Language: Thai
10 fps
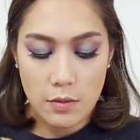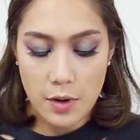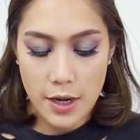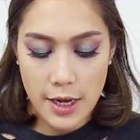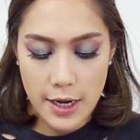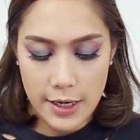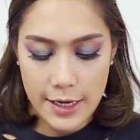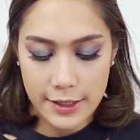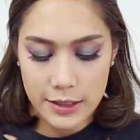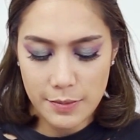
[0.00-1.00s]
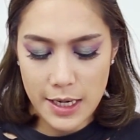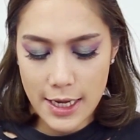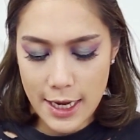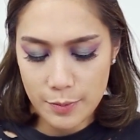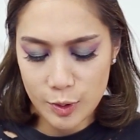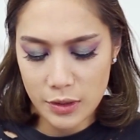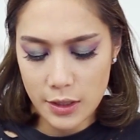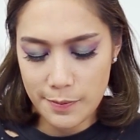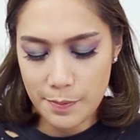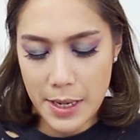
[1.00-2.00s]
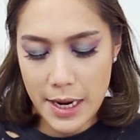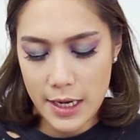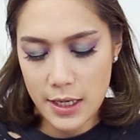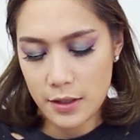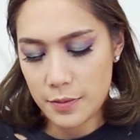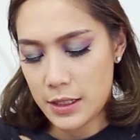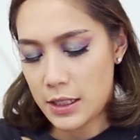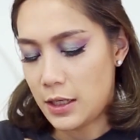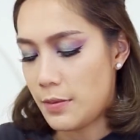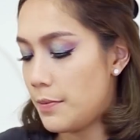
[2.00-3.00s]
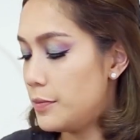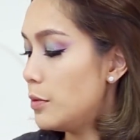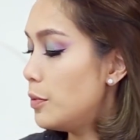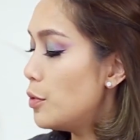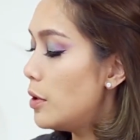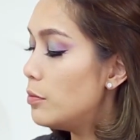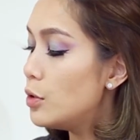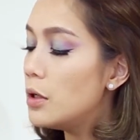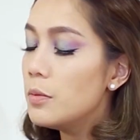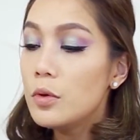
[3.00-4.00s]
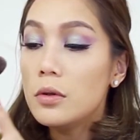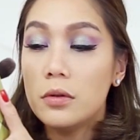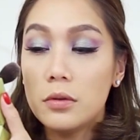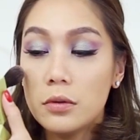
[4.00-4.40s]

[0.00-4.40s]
เพราะว่านางจะไม่เข้มจนเกินไป นางเป็นสีแบบชมพูละมุนละมุน